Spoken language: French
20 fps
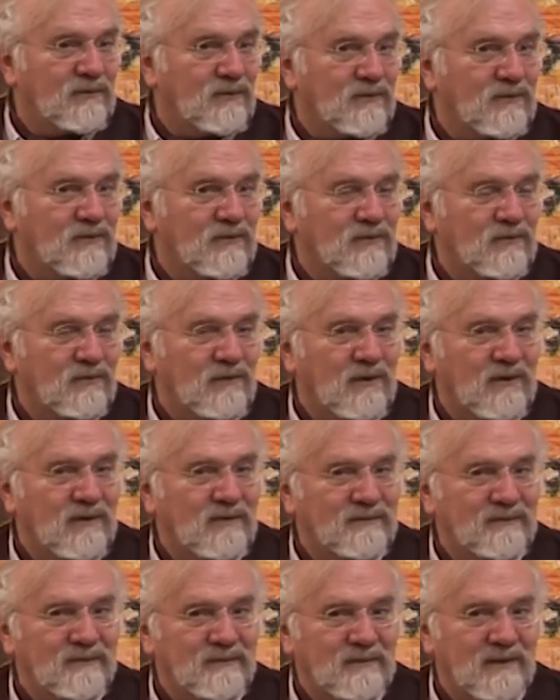faut que tu
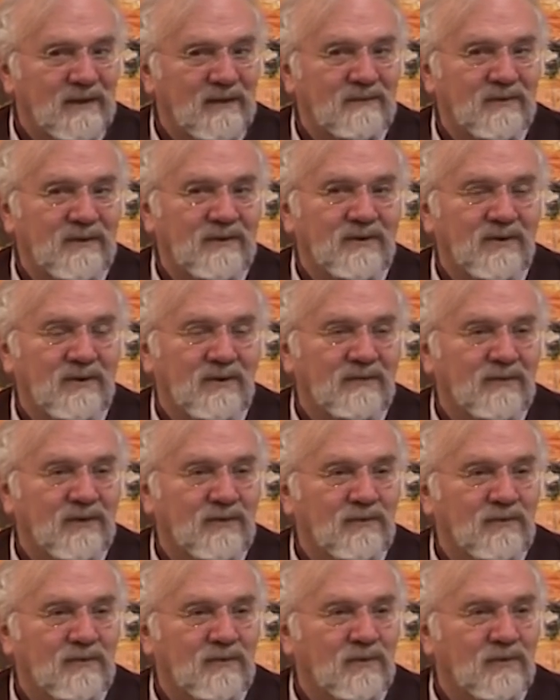sois bienveillant
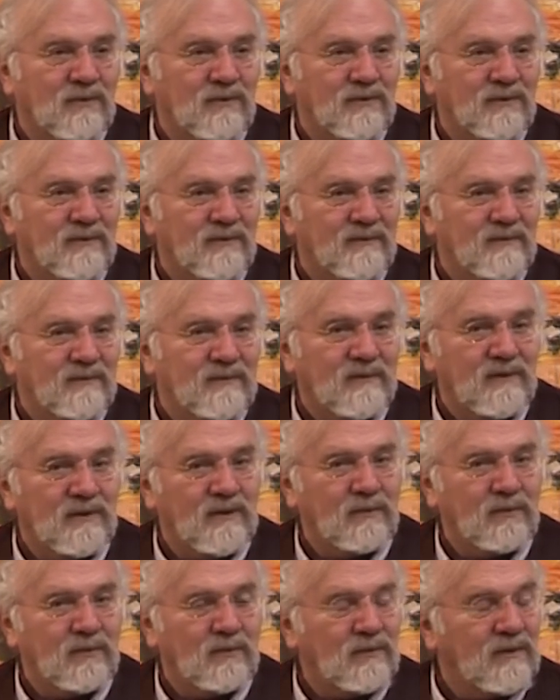envers tout le monde,
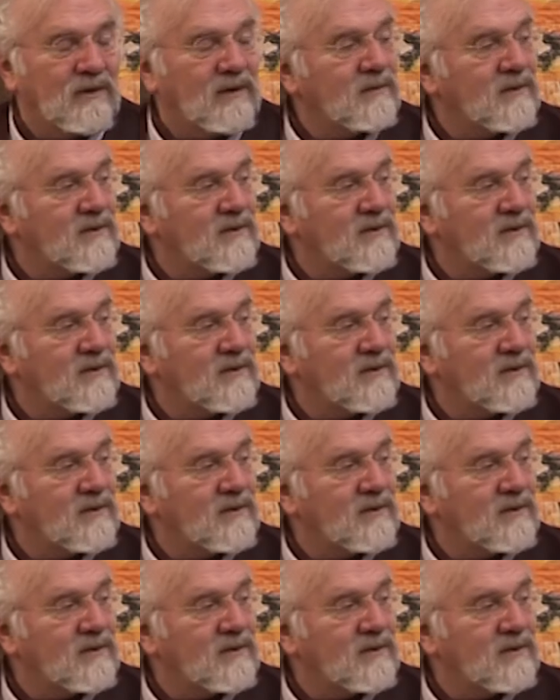les bons et les